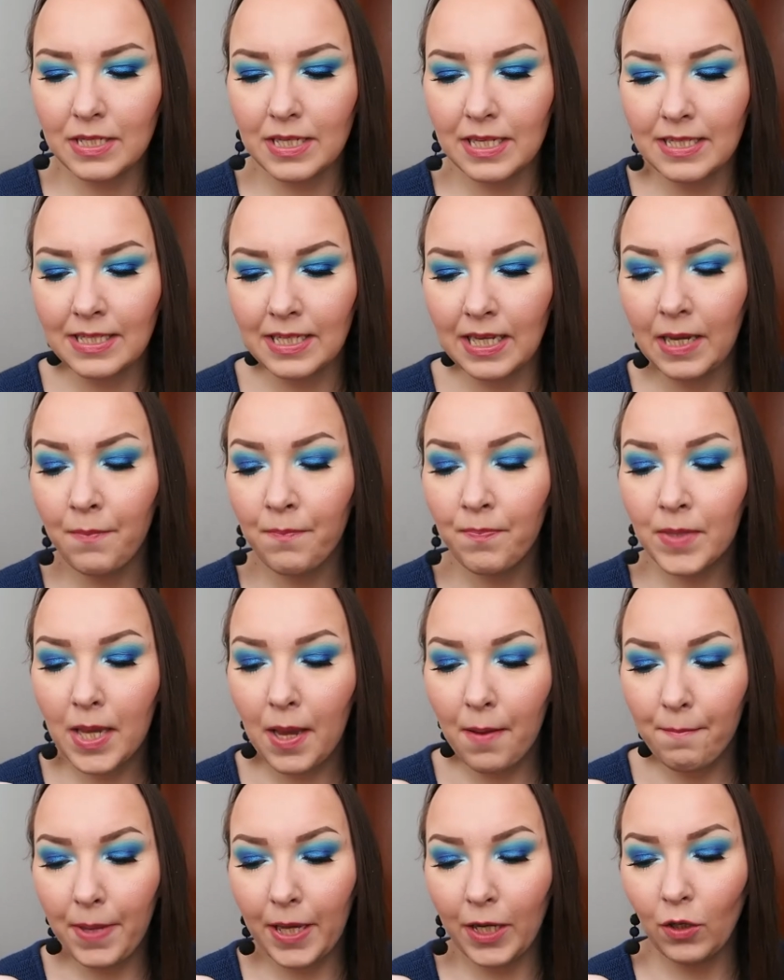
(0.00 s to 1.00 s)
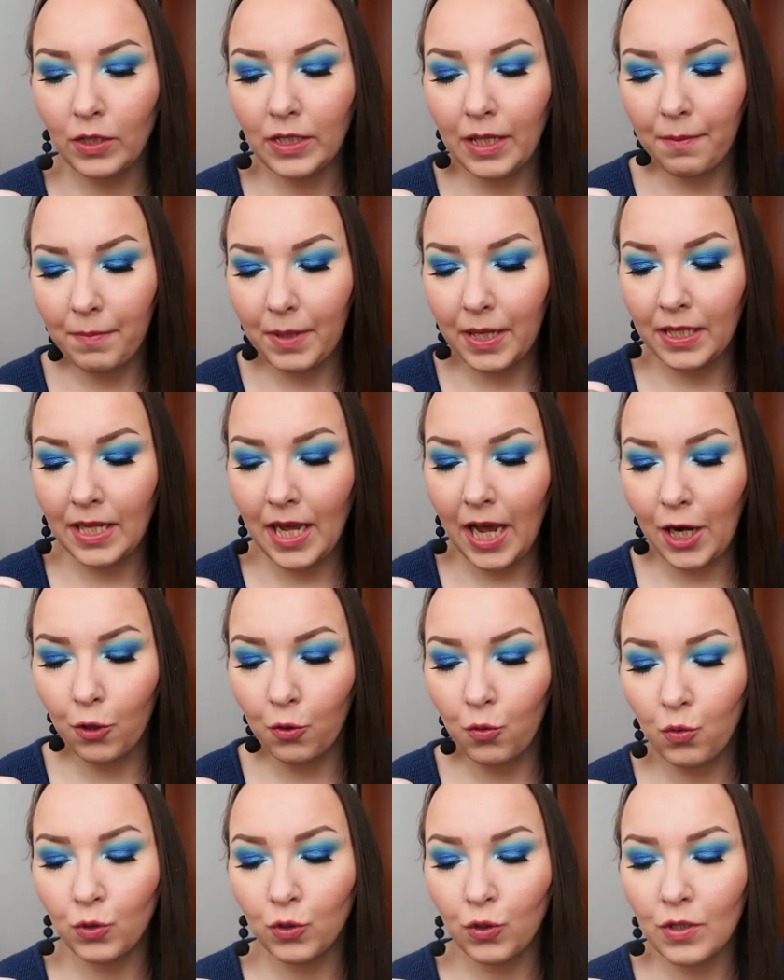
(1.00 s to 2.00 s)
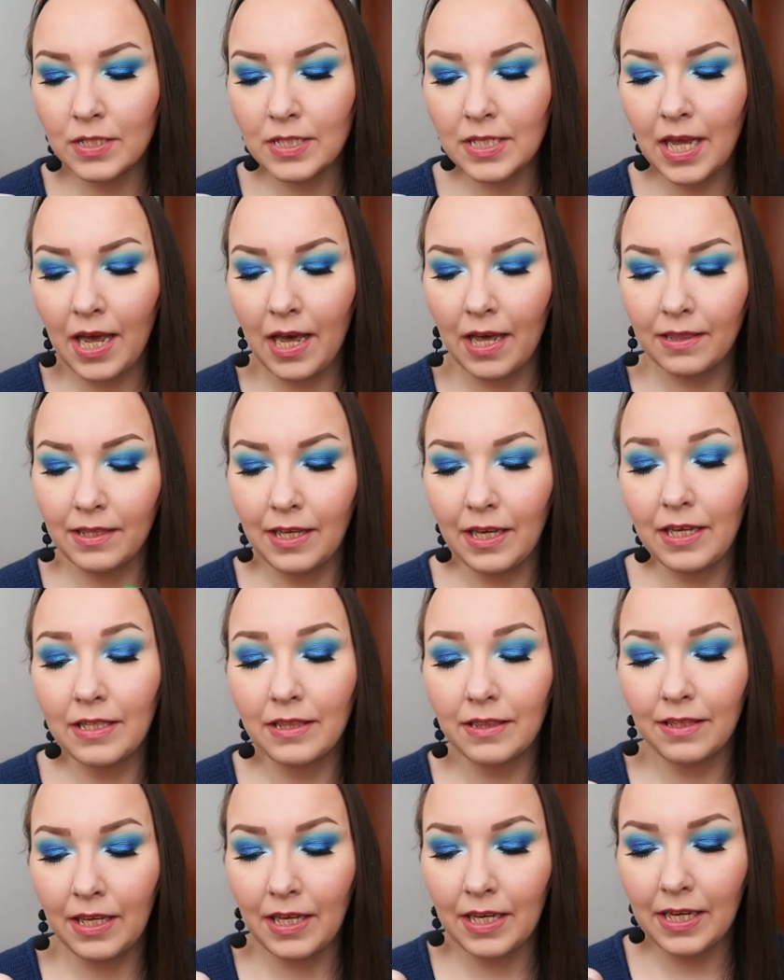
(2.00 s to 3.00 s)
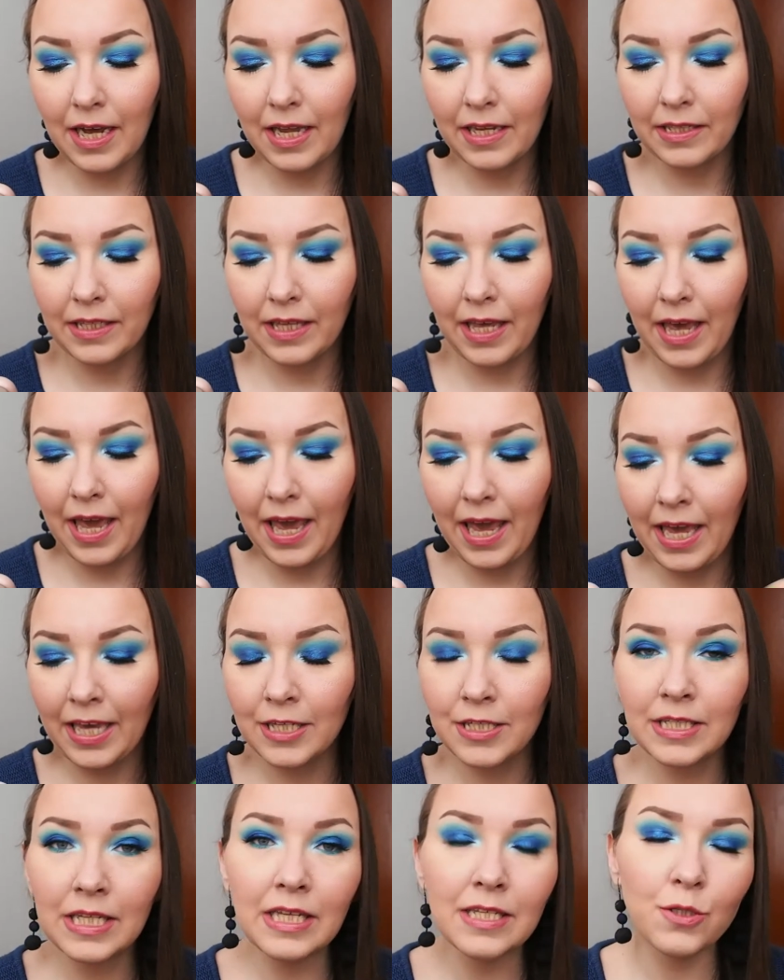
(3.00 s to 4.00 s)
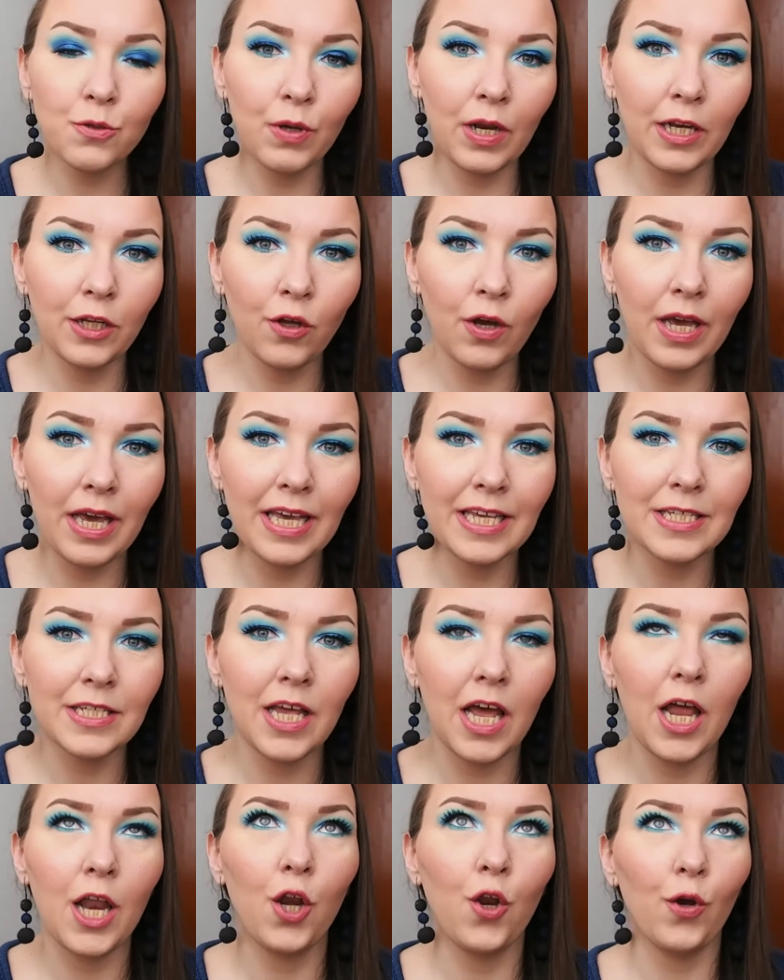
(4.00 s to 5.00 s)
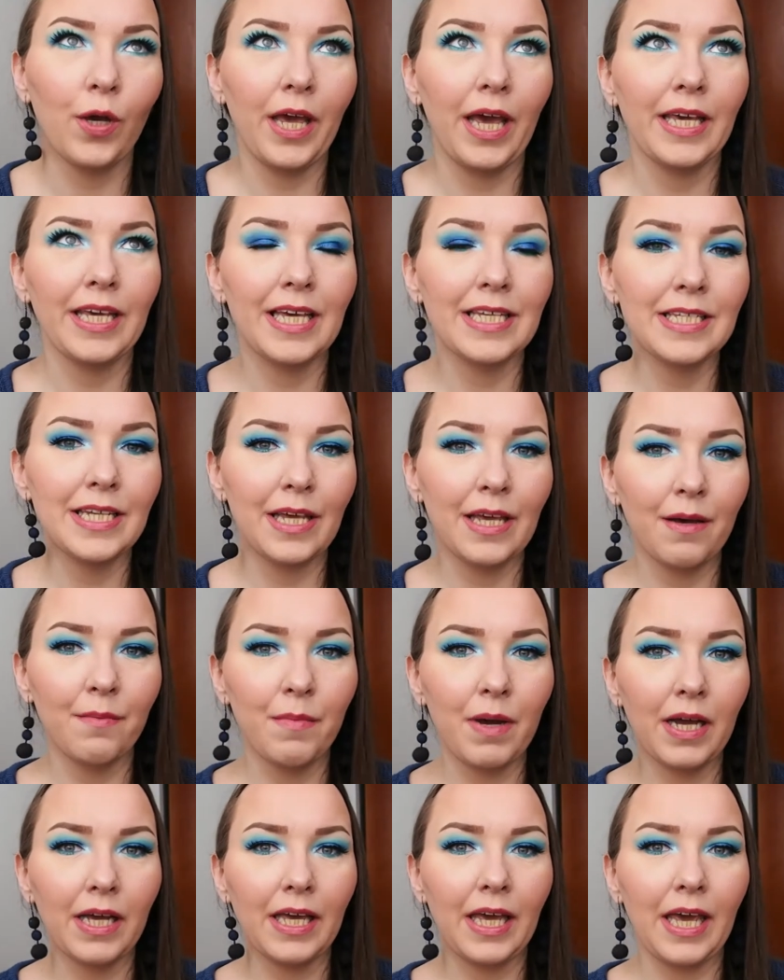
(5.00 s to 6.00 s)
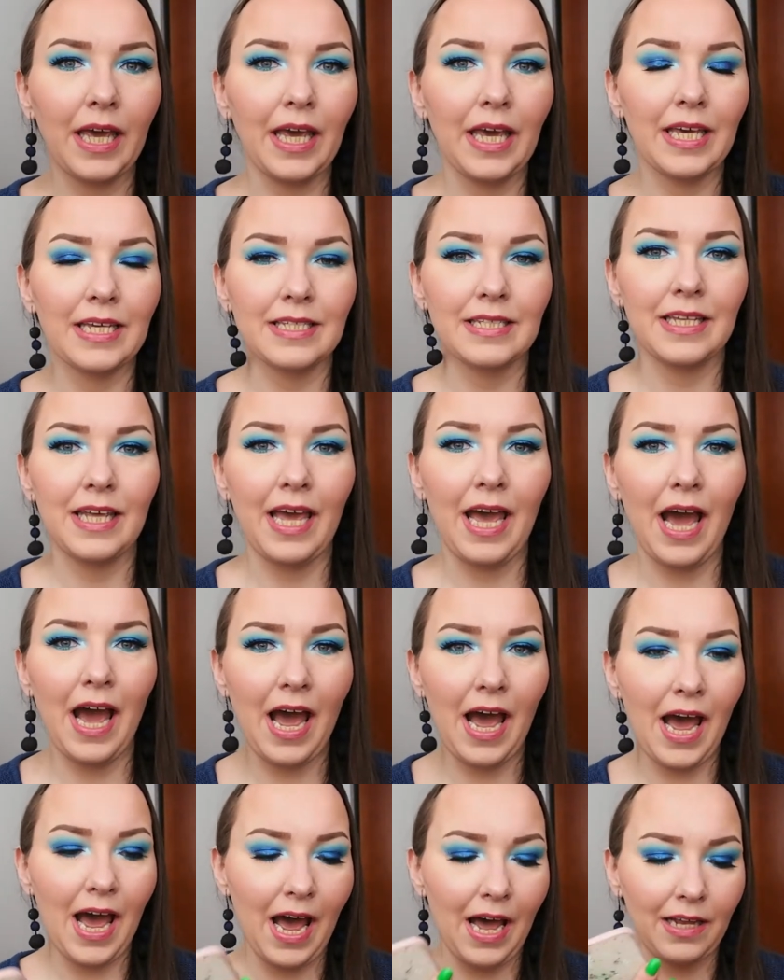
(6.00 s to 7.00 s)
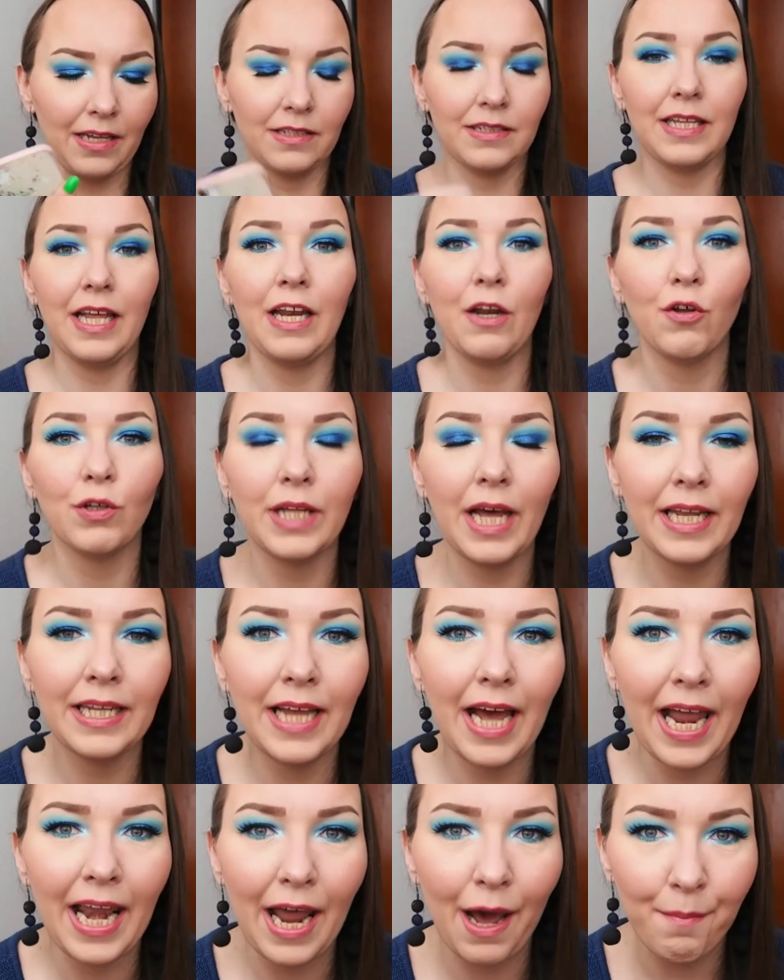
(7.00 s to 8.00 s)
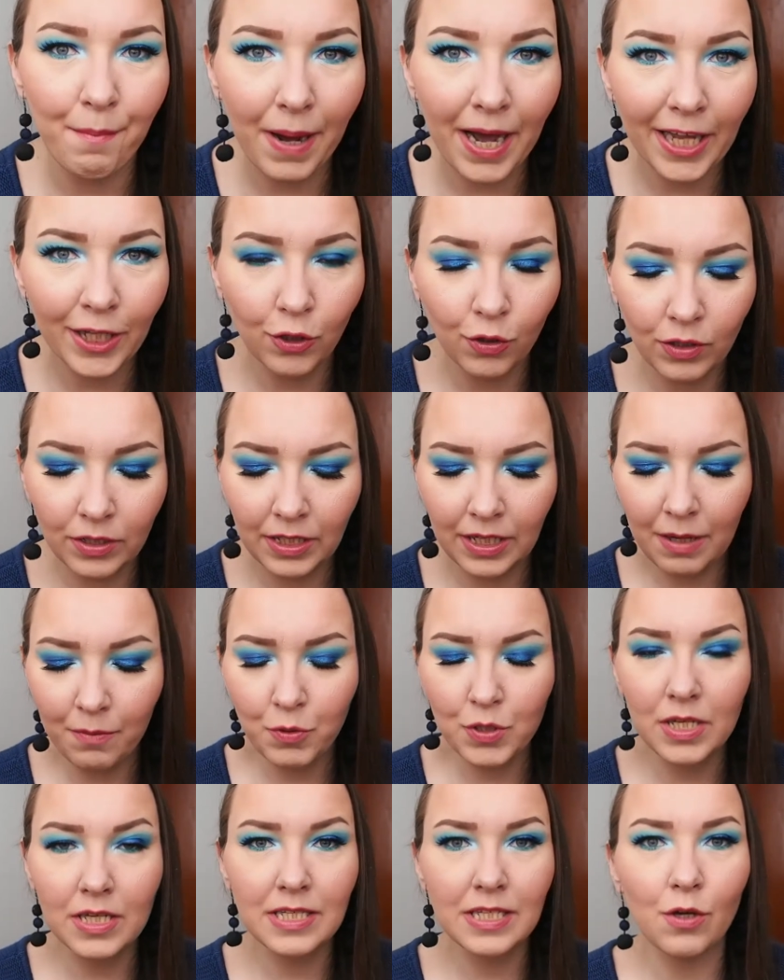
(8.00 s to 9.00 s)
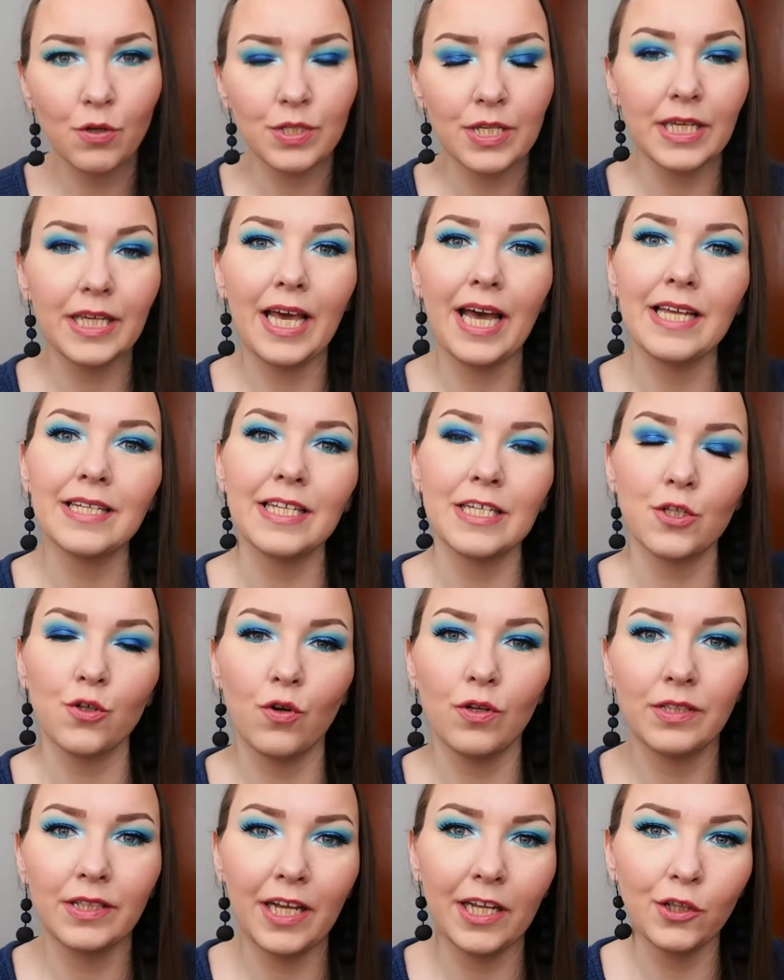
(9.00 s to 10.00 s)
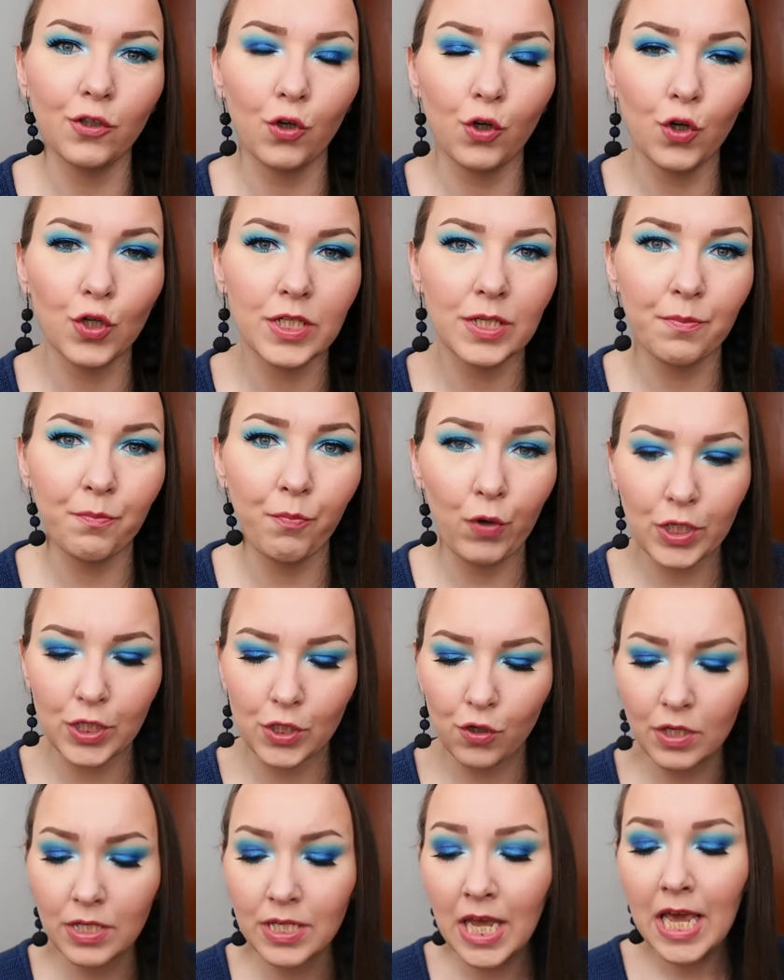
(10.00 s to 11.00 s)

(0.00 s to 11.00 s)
así. Pero también algunos te indican que este sueldo es lo que allá se llama que este, te lo dan a la mano, digamos así, o sea, ya descontando los impuestos.